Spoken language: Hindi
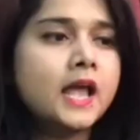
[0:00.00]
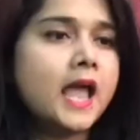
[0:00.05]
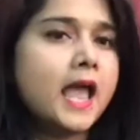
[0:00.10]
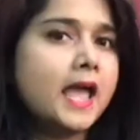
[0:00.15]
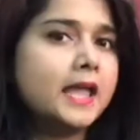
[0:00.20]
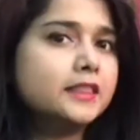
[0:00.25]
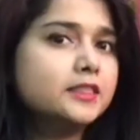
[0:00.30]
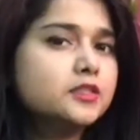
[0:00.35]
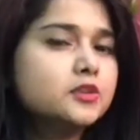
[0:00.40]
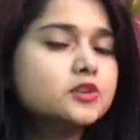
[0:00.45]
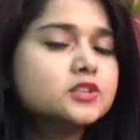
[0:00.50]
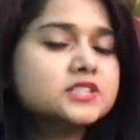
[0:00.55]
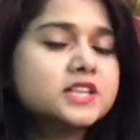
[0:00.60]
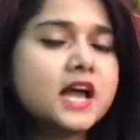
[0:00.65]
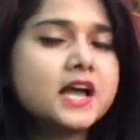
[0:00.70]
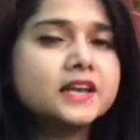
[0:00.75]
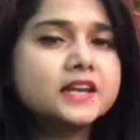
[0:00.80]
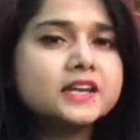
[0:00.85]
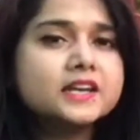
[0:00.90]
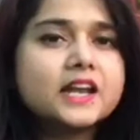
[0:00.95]

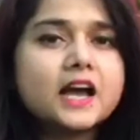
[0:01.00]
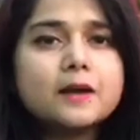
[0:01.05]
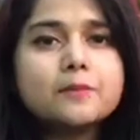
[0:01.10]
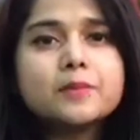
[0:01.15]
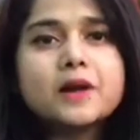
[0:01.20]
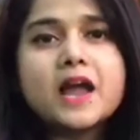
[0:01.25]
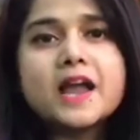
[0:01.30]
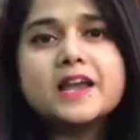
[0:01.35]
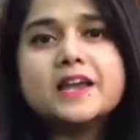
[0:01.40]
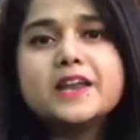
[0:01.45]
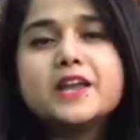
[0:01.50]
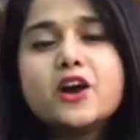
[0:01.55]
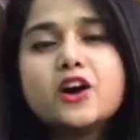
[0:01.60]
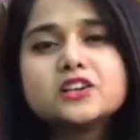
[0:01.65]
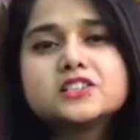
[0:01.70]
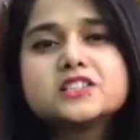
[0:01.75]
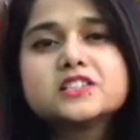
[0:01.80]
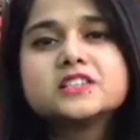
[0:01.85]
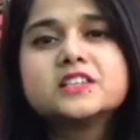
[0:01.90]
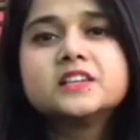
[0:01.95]
एंथोसाइनिन नाम का
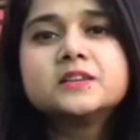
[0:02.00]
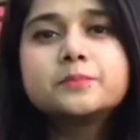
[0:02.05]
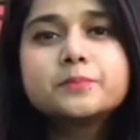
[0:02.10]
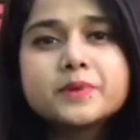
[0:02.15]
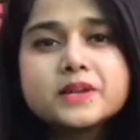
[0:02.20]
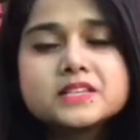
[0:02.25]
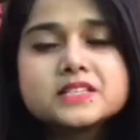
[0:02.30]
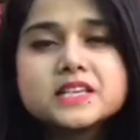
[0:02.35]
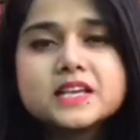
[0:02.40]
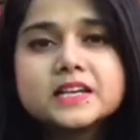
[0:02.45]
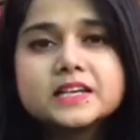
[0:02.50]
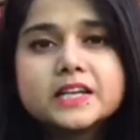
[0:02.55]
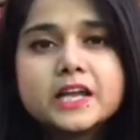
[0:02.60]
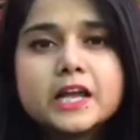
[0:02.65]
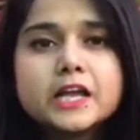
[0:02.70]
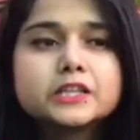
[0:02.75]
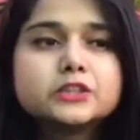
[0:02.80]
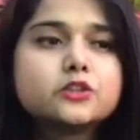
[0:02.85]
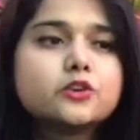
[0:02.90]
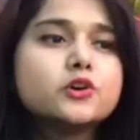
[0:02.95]
एंटीऑक्सीडेंट प्रेजेंट
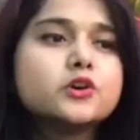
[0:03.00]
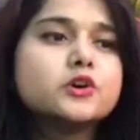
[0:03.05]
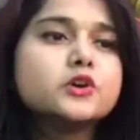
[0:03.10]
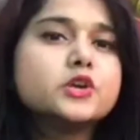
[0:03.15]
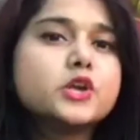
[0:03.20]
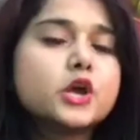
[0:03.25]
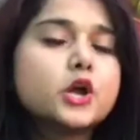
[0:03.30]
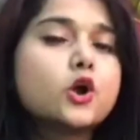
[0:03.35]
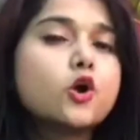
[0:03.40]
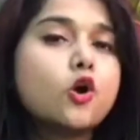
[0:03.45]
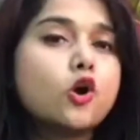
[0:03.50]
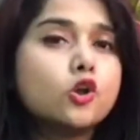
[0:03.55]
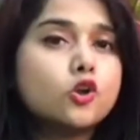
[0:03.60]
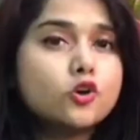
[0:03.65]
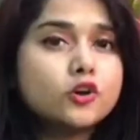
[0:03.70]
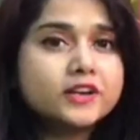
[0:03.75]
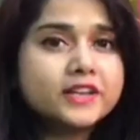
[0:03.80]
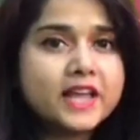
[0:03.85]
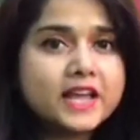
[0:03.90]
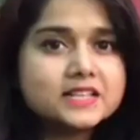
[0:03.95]
है तो ये
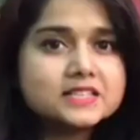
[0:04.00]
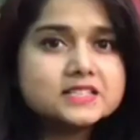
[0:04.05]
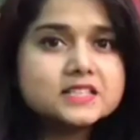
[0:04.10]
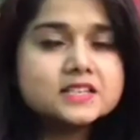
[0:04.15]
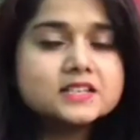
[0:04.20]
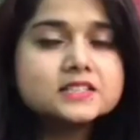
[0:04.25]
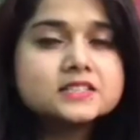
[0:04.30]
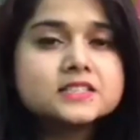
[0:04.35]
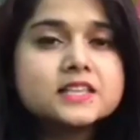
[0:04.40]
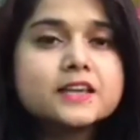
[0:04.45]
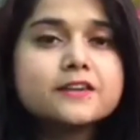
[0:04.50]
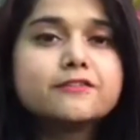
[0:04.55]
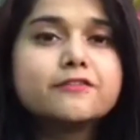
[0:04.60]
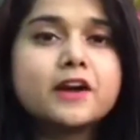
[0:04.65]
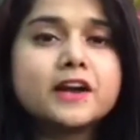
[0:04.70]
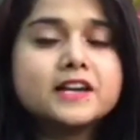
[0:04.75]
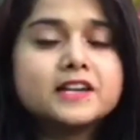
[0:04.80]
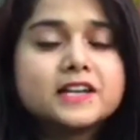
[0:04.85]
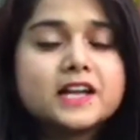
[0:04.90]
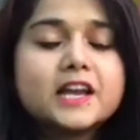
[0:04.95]
कॉलोन कैंसर से
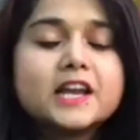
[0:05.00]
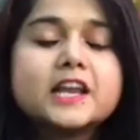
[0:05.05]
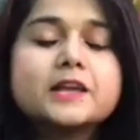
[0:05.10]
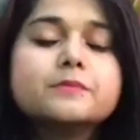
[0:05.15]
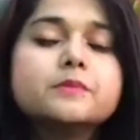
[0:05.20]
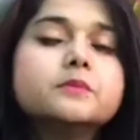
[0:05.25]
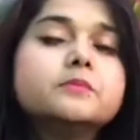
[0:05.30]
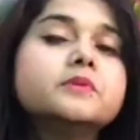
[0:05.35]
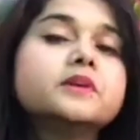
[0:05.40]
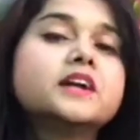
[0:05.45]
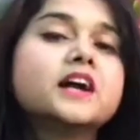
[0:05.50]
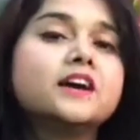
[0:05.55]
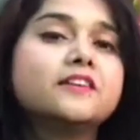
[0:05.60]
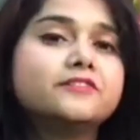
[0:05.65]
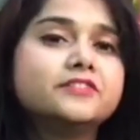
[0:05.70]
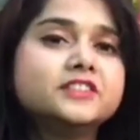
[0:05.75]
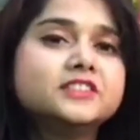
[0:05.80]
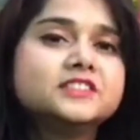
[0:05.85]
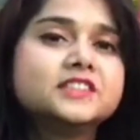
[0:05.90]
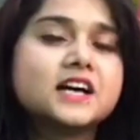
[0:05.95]
फाइट करने में भी
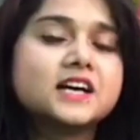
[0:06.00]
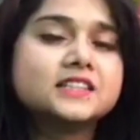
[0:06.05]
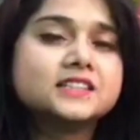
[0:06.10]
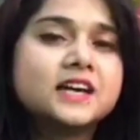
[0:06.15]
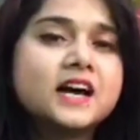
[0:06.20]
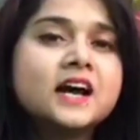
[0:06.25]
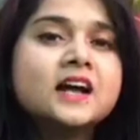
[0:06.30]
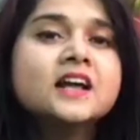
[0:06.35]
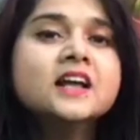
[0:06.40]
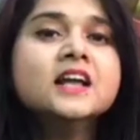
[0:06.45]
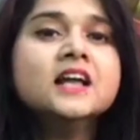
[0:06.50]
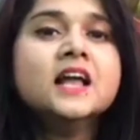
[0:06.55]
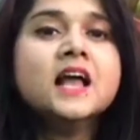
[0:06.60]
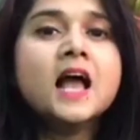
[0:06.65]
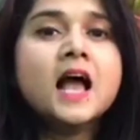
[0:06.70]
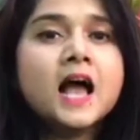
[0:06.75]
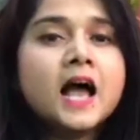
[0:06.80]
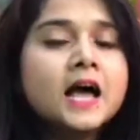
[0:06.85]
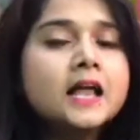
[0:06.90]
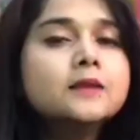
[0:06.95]
काफ़ी ज़्यादा
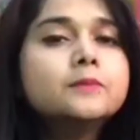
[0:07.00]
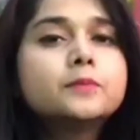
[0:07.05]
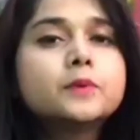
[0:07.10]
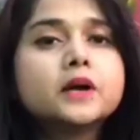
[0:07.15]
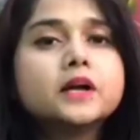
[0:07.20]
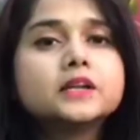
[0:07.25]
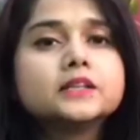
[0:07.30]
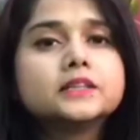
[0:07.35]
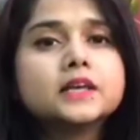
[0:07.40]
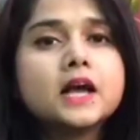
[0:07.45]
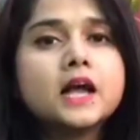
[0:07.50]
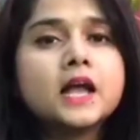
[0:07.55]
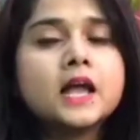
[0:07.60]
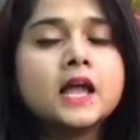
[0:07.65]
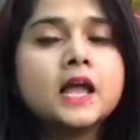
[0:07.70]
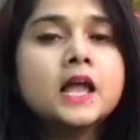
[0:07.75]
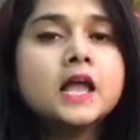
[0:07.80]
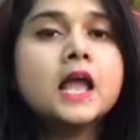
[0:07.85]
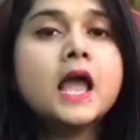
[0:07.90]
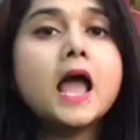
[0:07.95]
हेल्प करता है
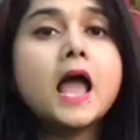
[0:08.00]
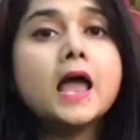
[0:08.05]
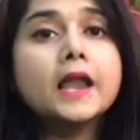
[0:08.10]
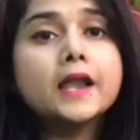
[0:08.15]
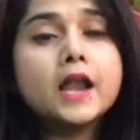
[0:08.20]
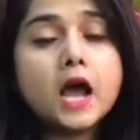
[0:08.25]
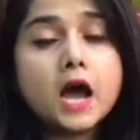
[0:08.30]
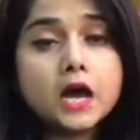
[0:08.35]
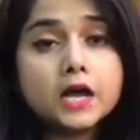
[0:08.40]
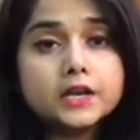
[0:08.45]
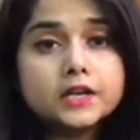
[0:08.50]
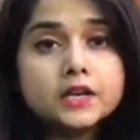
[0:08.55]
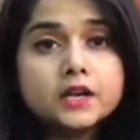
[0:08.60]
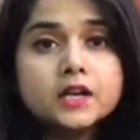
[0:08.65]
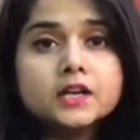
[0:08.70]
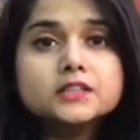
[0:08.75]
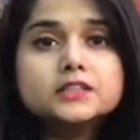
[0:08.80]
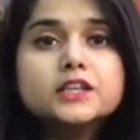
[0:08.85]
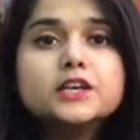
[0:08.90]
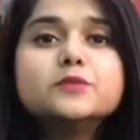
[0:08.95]
एंड
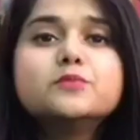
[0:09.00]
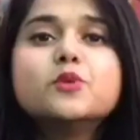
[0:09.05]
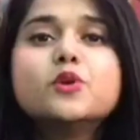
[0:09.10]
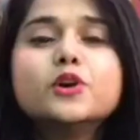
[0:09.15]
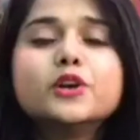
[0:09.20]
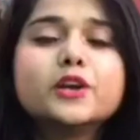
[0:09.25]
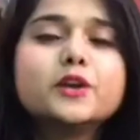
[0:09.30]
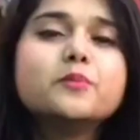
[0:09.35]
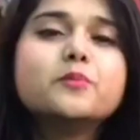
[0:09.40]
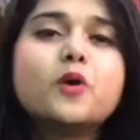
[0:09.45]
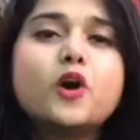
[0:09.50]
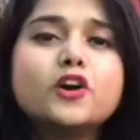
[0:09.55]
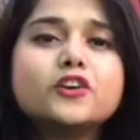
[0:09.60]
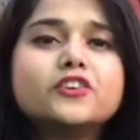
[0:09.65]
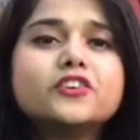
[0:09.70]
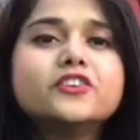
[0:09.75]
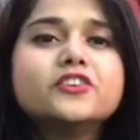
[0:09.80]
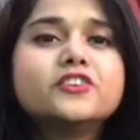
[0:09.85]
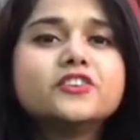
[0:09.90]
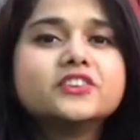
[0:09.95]
अनदर मोर
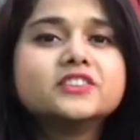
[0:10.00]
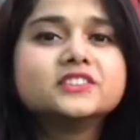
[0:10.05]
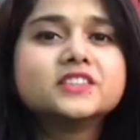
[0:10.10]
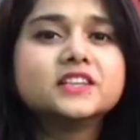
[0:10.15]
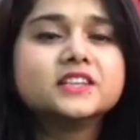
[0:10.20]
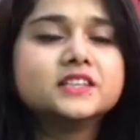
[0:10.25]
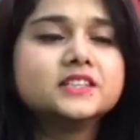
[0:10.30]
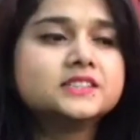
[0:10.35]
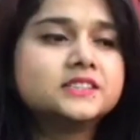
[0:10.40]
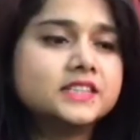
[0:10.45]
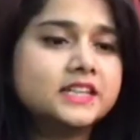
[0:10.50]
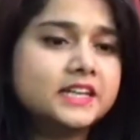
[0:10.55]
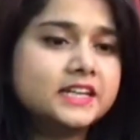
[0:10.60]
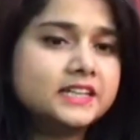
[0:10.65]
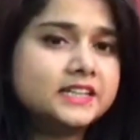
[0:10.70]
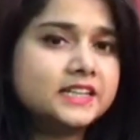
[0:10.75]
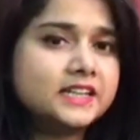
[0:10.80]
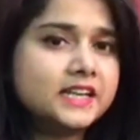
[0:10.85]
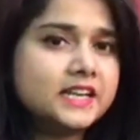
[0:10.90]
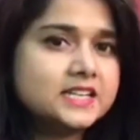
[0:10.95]
इम्पॉर्टेंट रीज़न इज़
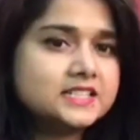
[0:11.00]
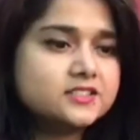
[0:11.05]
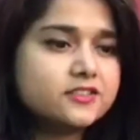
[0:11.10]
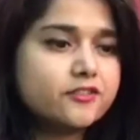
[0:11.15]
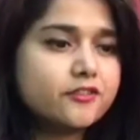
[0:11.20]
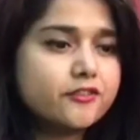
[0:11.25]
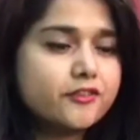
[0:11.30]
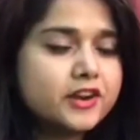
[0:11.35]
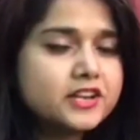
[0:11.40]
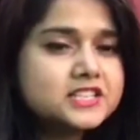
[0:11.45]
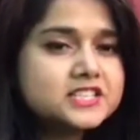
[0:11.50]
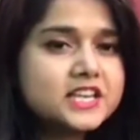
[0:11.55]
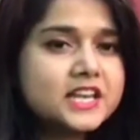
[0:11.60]
इट इज़ रिच